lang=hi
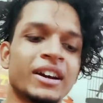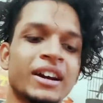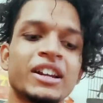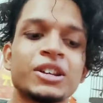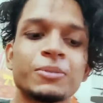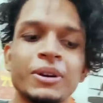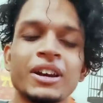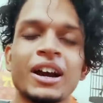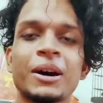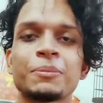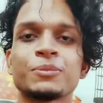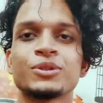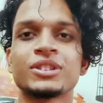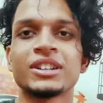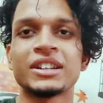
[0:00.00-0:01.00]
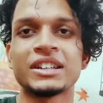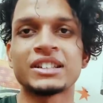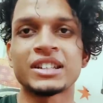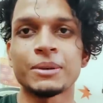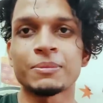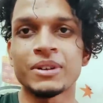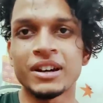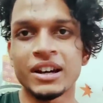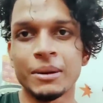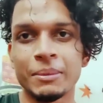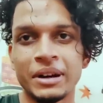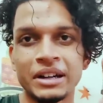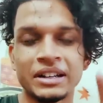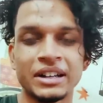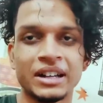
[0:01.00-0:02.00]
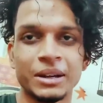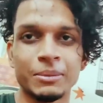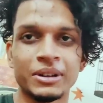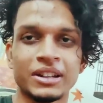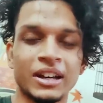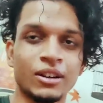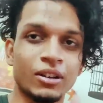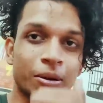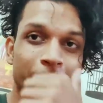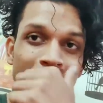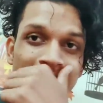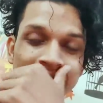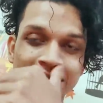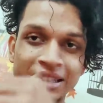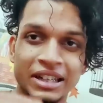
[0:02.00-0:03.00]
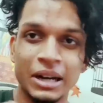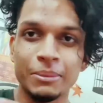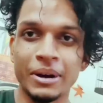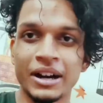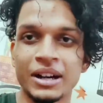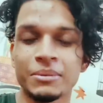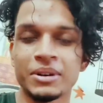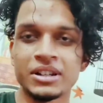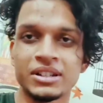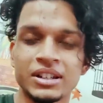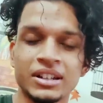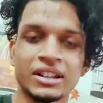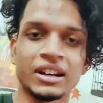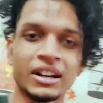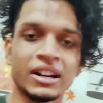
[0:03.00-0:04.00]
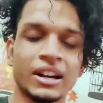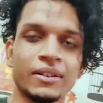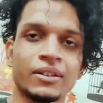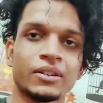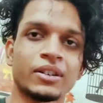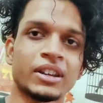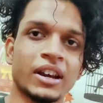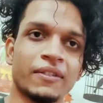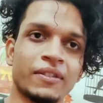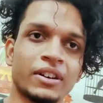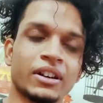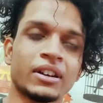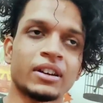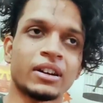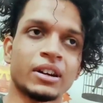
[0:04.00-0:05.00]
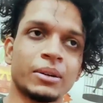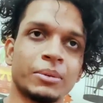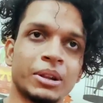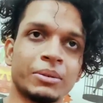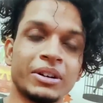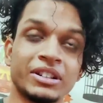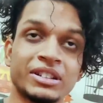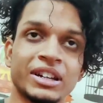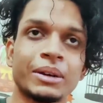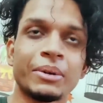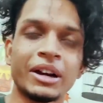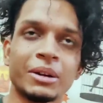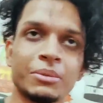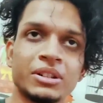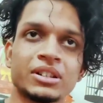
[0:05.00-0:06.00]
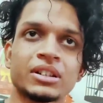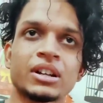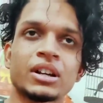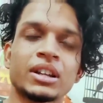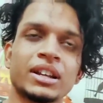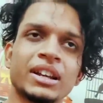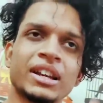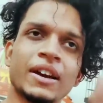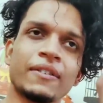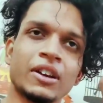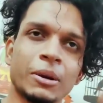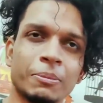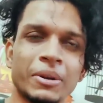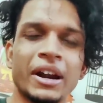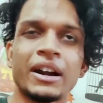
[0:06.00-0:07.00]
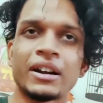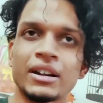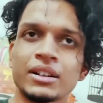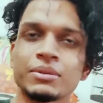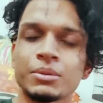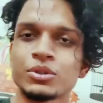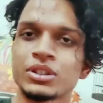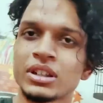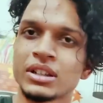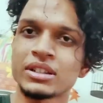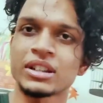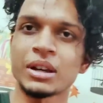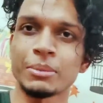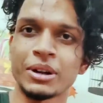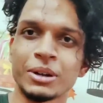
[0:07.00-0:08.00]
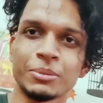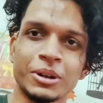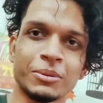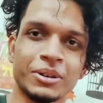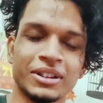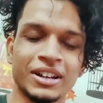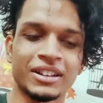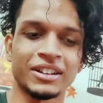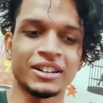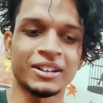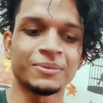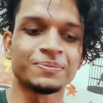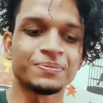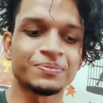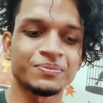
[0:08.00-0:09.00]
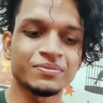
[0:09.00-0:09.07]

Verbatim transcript: गणेश भाई आप मुझे नीचे अपना कमेंट करके बताना और अपनी इंस्टाग्राम आईडी मेंशन करना और या फिर आ, मतलब इंस्टाग्राम आईडी मेंशन कर देना या फिर अपना एड्रेस भी मुझे नीचे कमेंट में ही बता देना